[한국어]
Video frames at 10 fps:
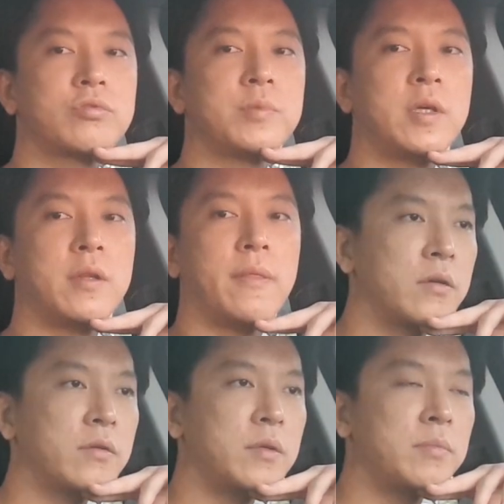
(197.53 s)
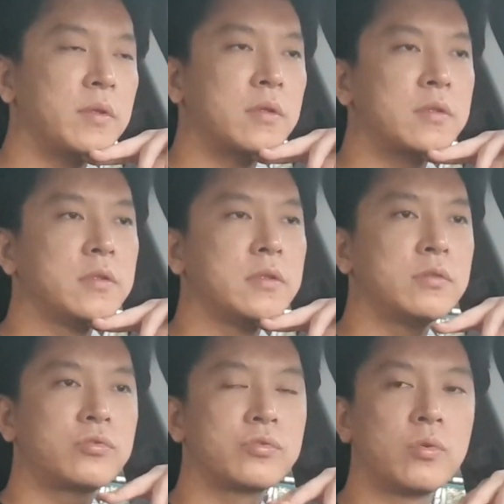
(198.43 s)
주면 거기서 임,
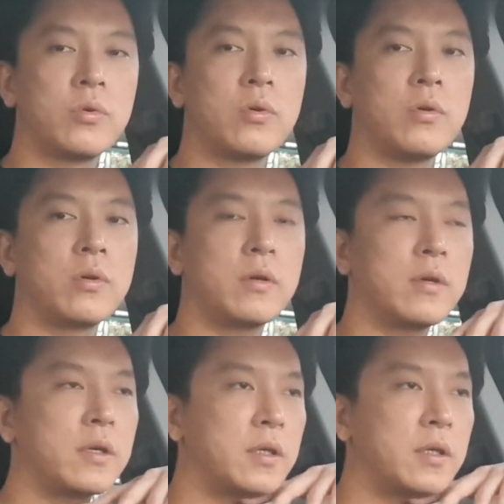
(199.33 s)
그 중공공